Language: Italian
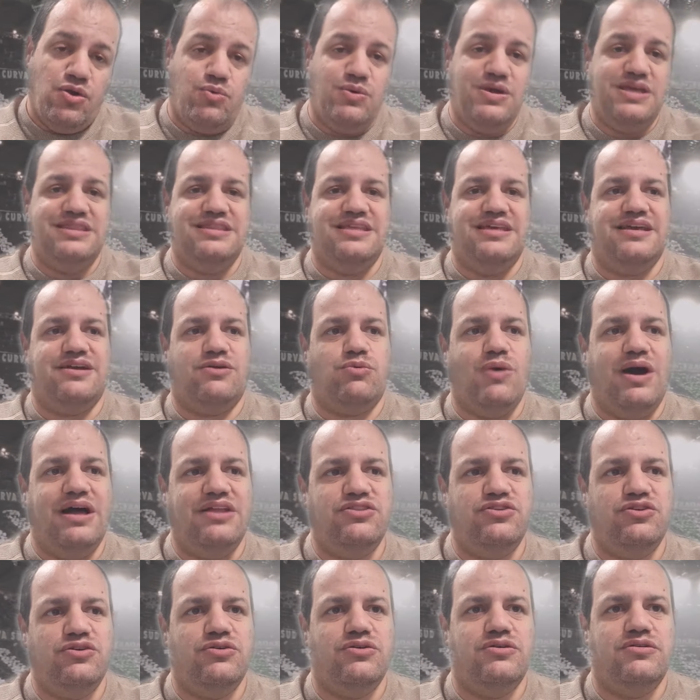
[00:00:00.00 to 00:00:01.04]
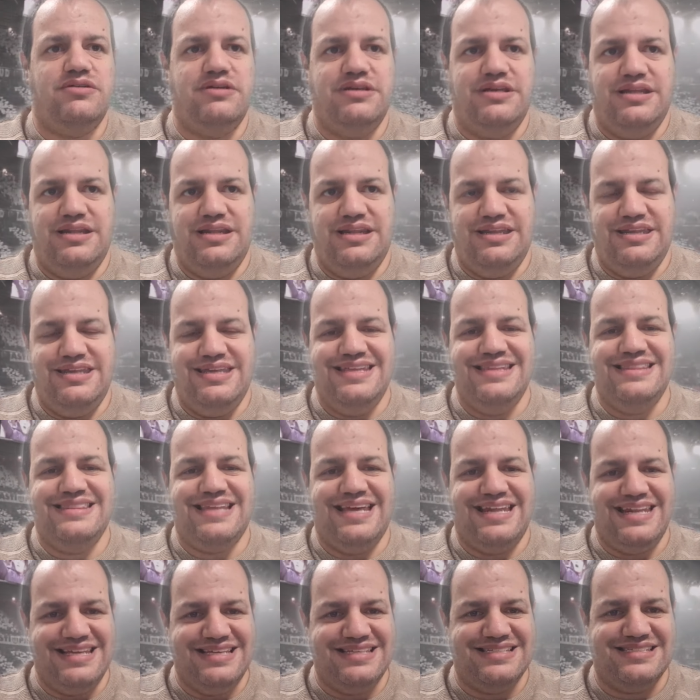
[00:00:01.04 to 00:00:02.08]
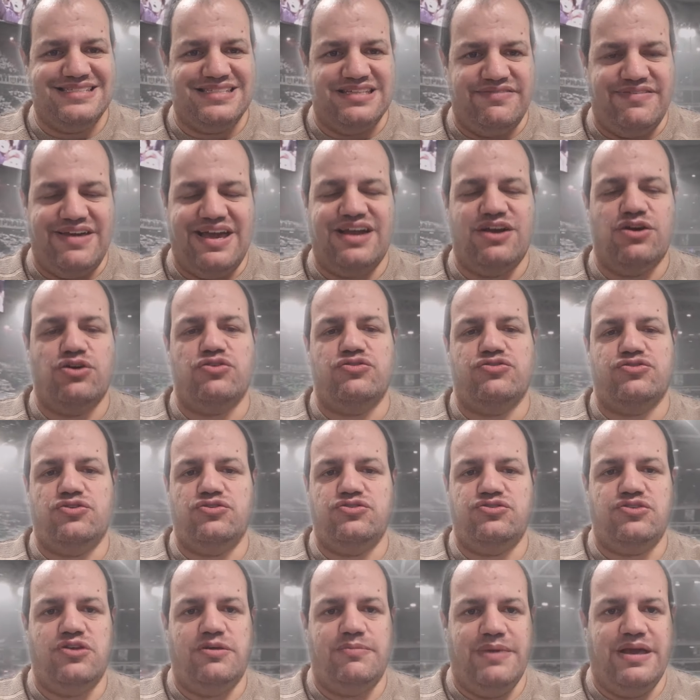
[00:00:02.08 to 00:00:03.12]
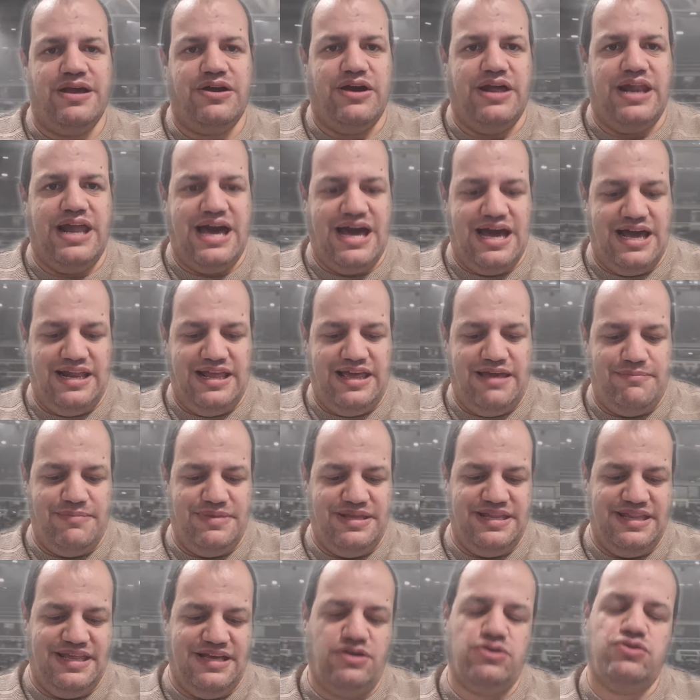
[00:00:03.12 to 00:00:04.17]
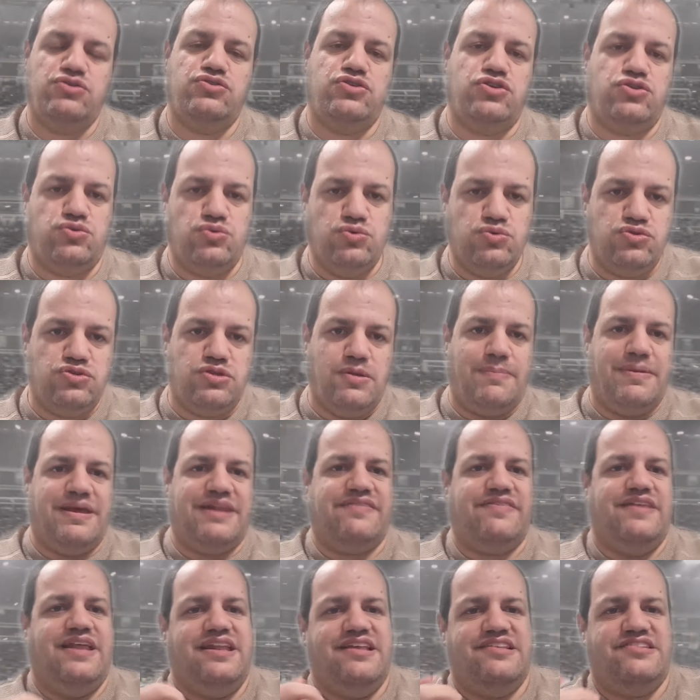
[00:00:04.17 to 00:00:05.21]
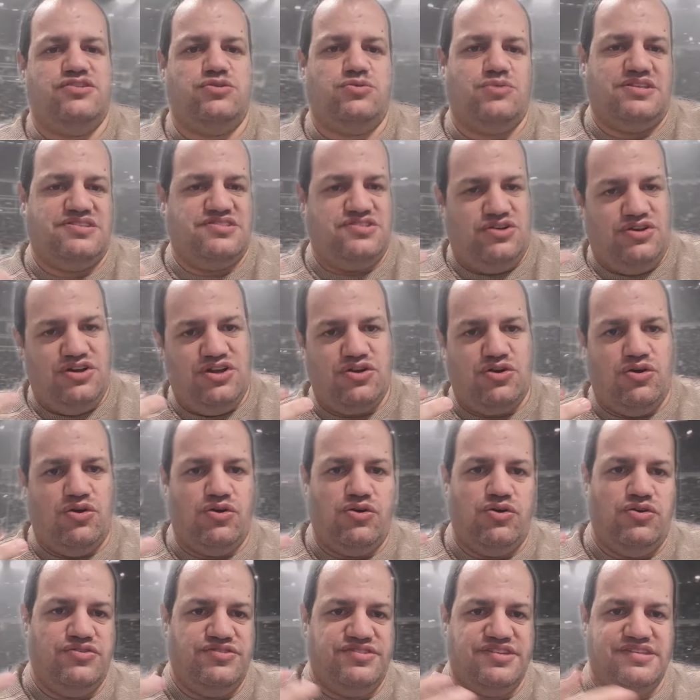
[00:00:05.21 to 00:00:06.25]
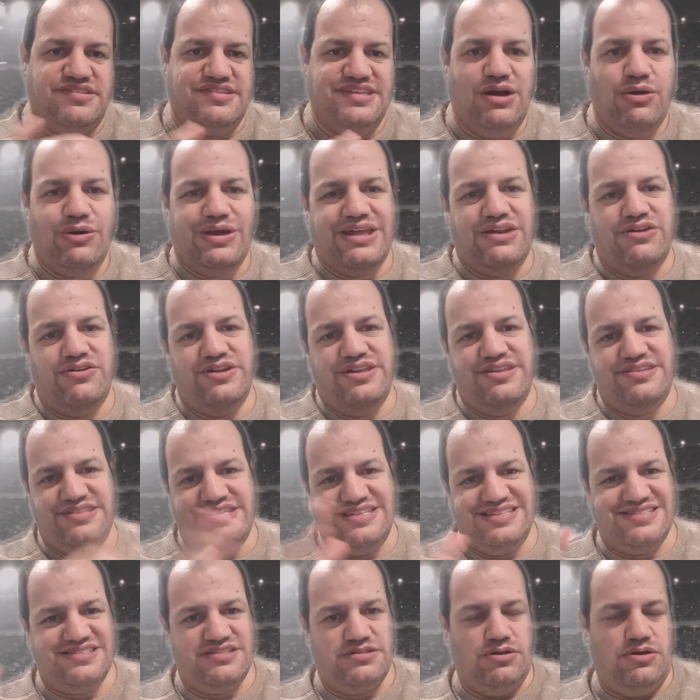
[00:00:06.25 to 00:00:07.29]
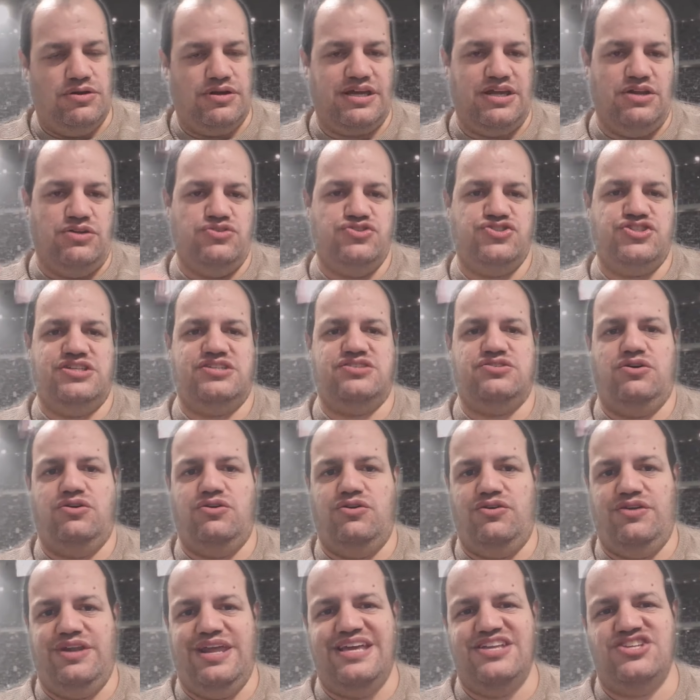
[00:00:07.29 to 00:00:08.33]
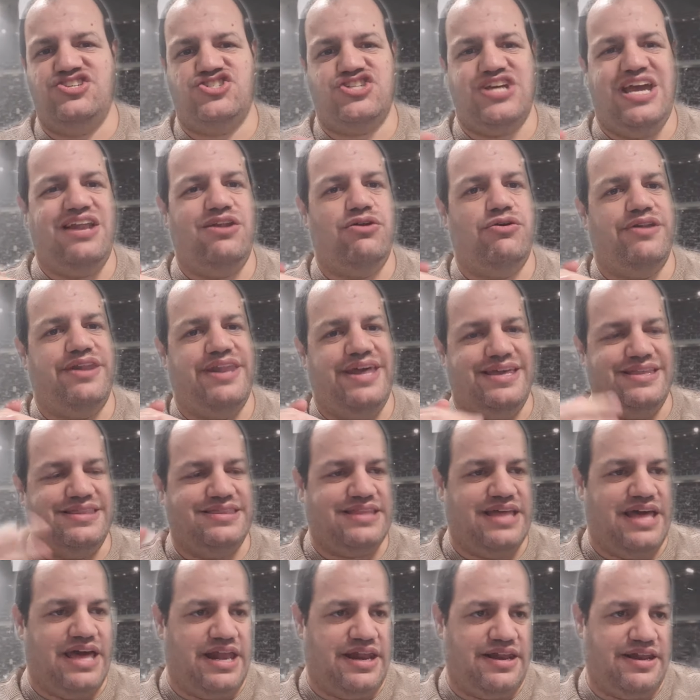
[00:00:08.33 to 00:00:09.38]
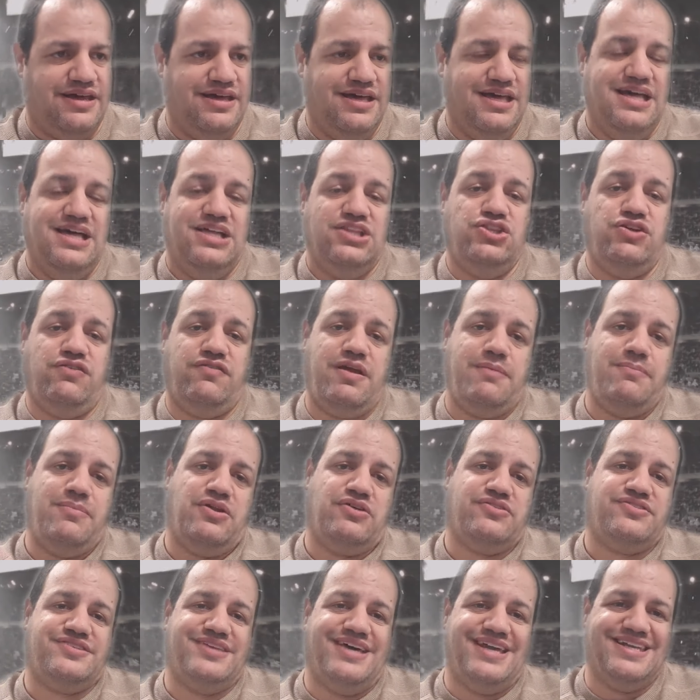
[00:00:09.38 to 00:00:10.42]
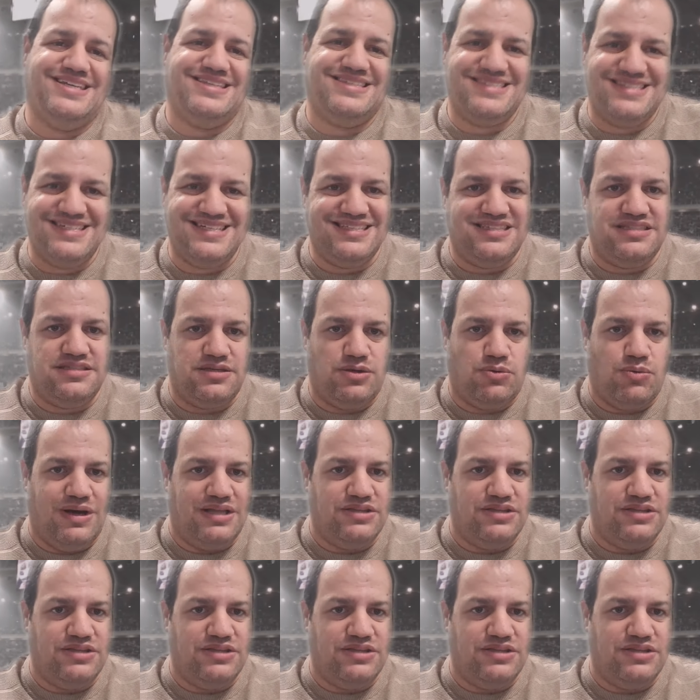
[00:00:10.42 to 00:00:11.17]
Quindi quando gli interisti vengono sotto il mio canale e mi dicono di tutto per delle situazioni con consensao che non esistono, che non ci sono né in cielo né in terra, dovrebbero stare zitti